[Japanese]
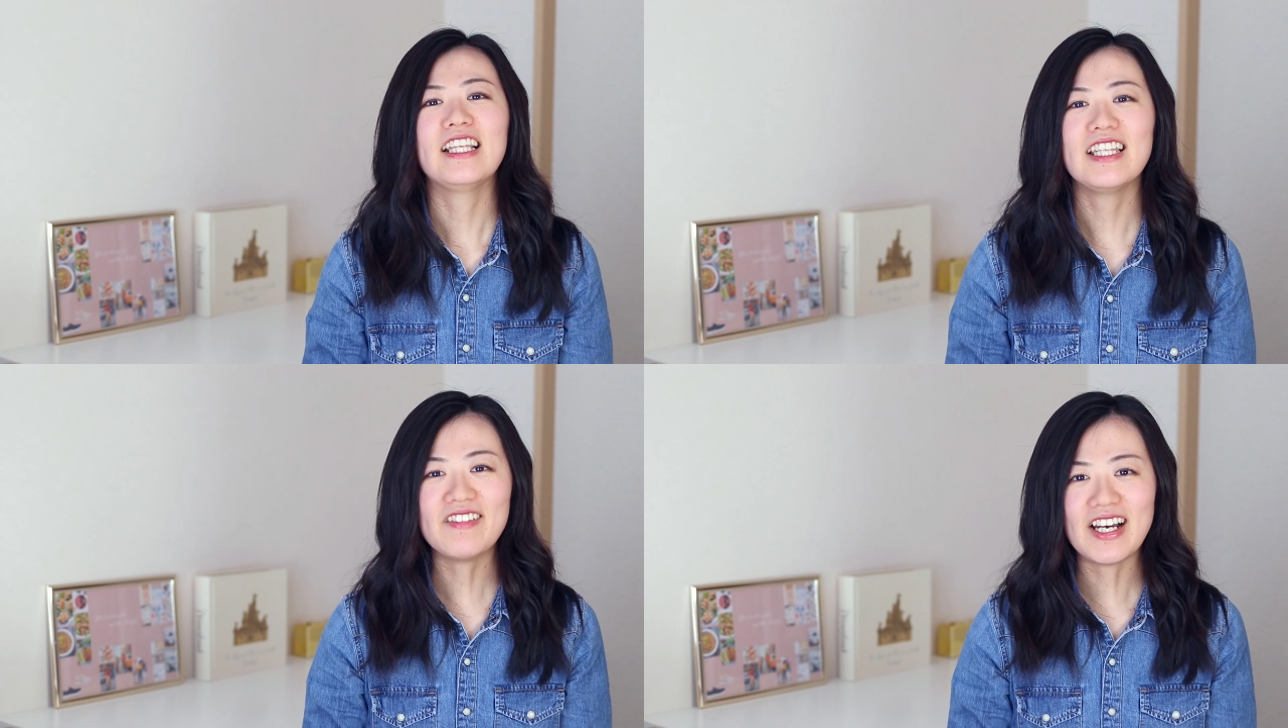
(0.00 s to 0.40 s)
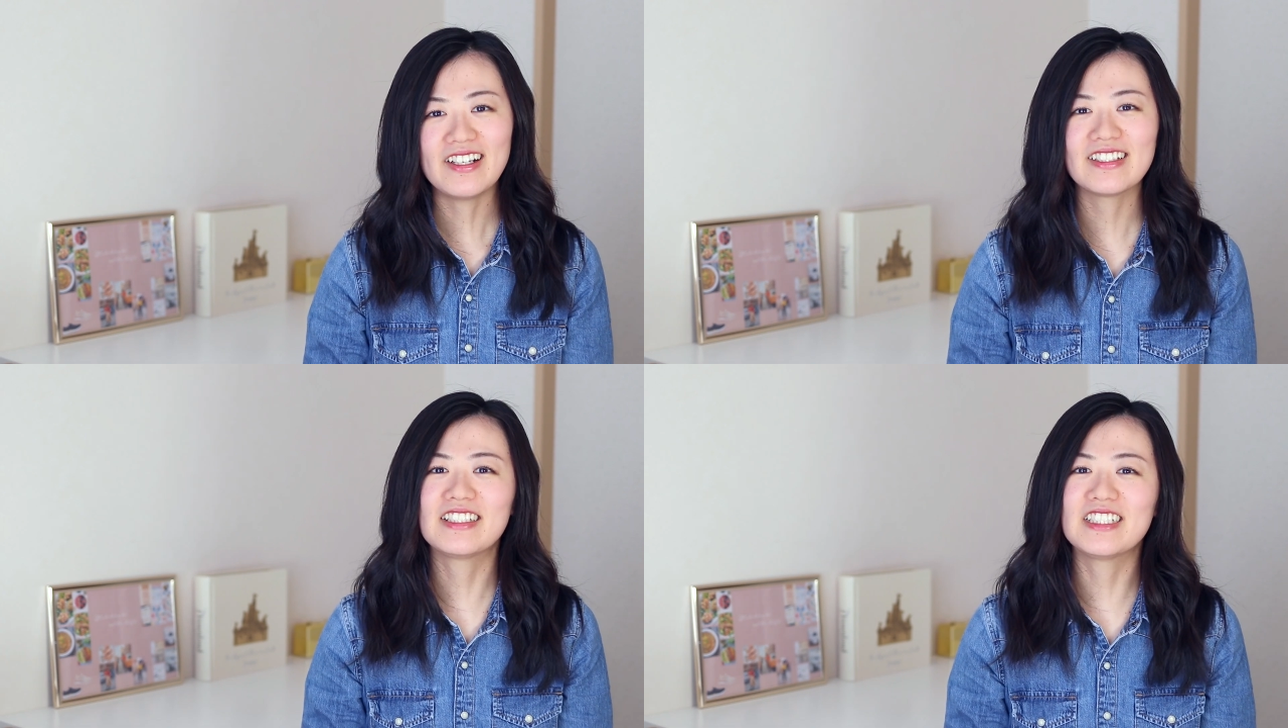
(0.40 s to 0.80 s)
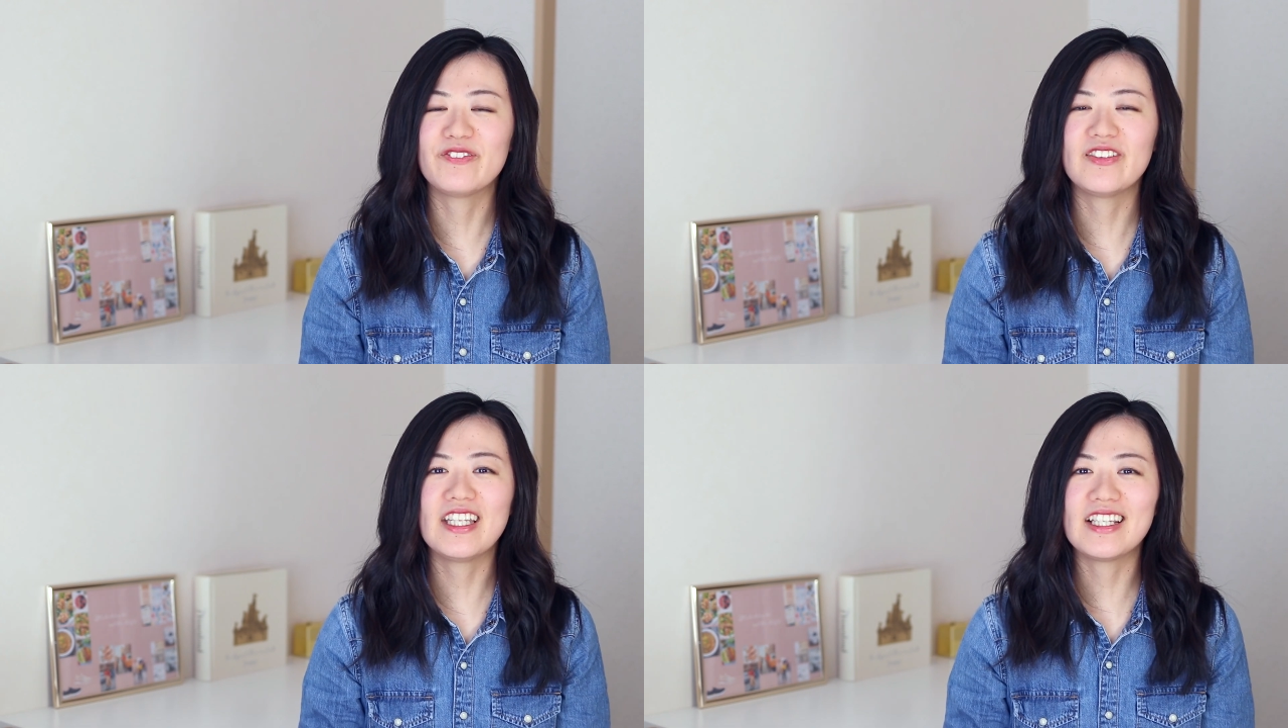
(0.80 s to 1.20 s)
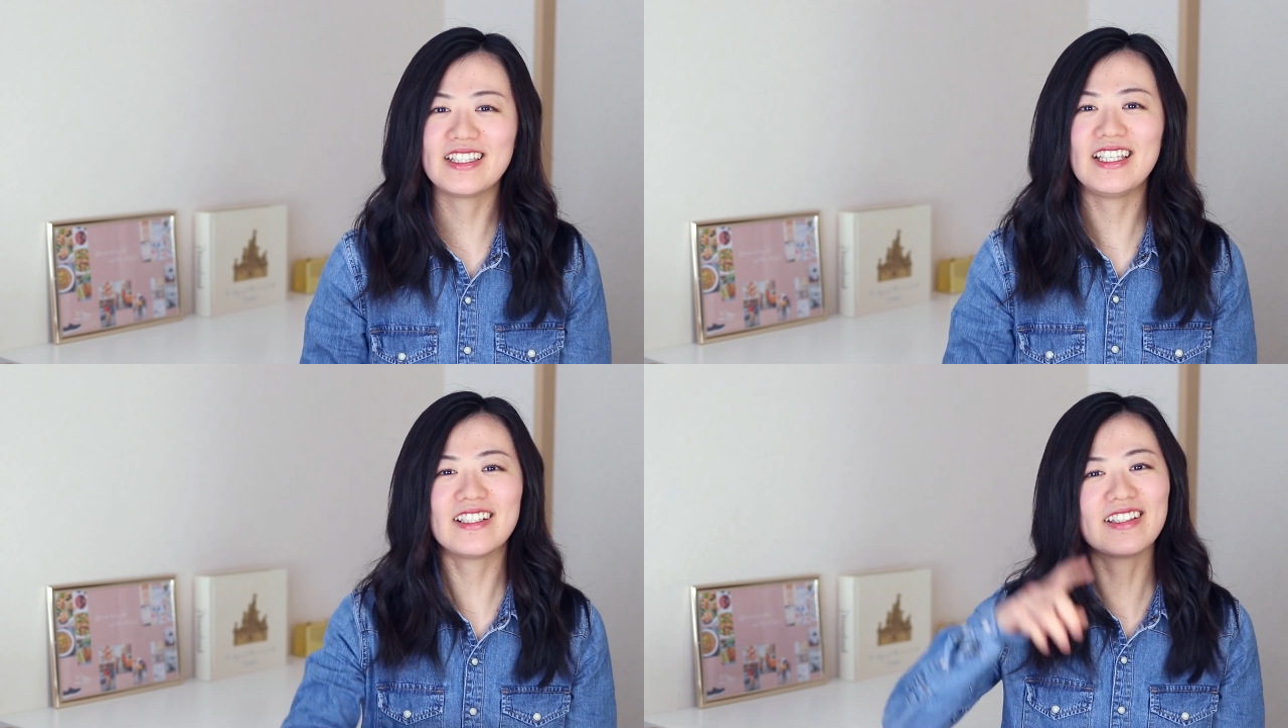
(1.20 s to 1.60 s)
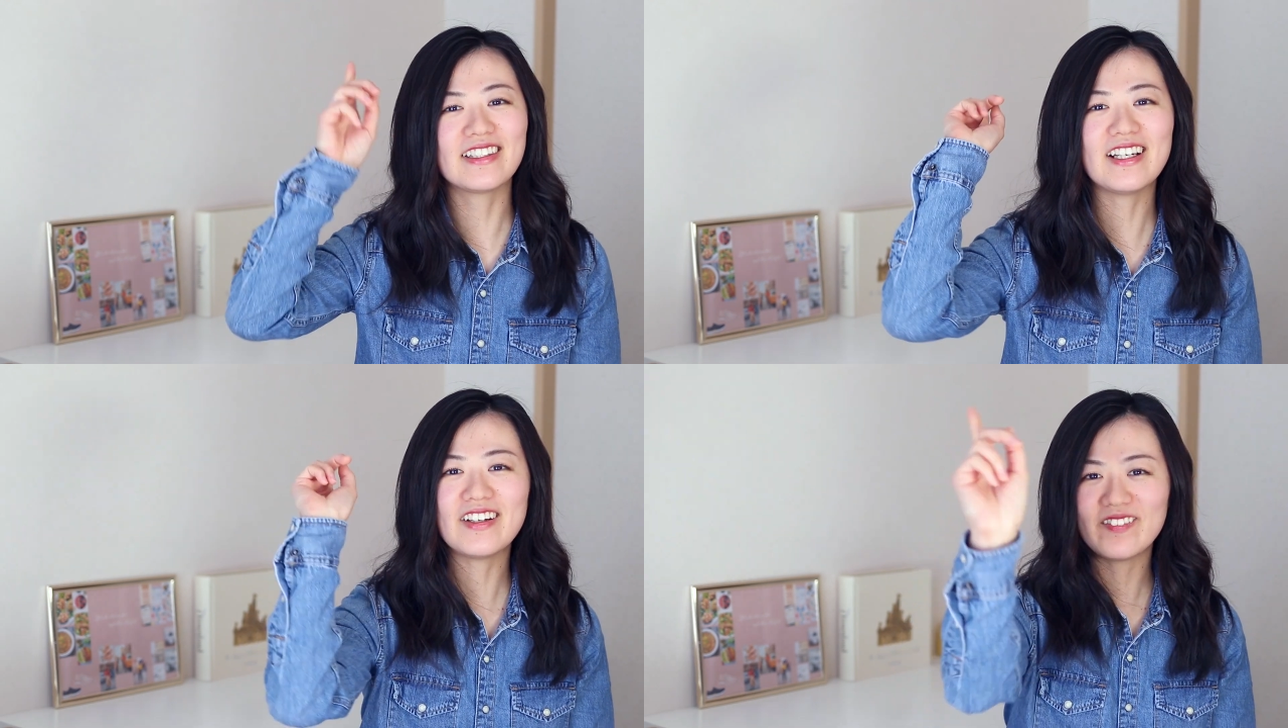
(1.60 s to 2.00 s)
では Photoshop でやっていこ
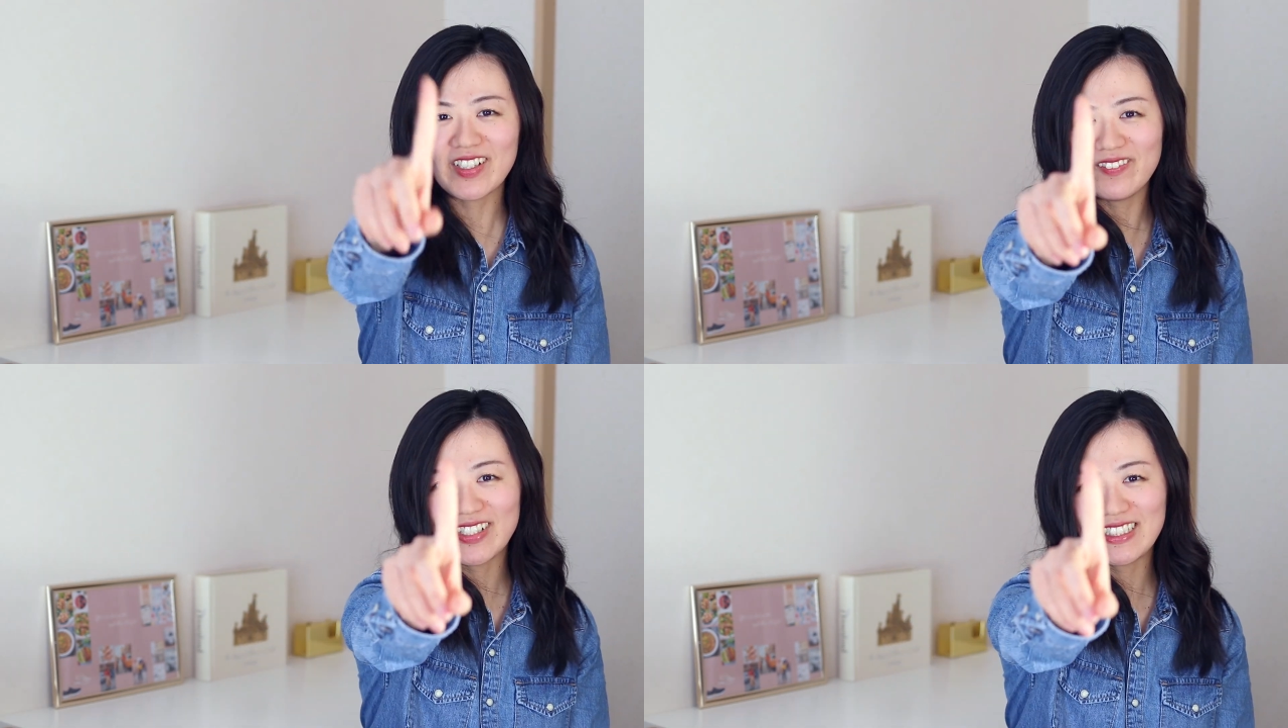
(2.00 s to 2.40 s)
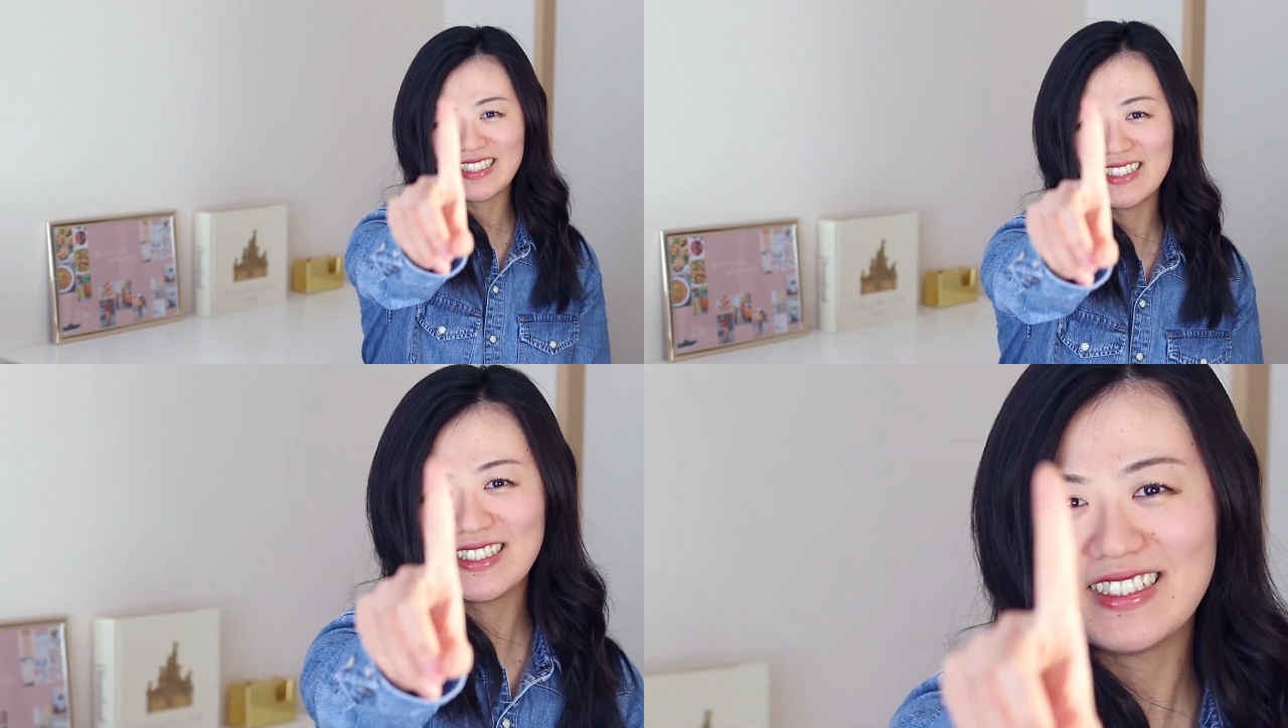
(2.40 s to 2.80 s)
うと思います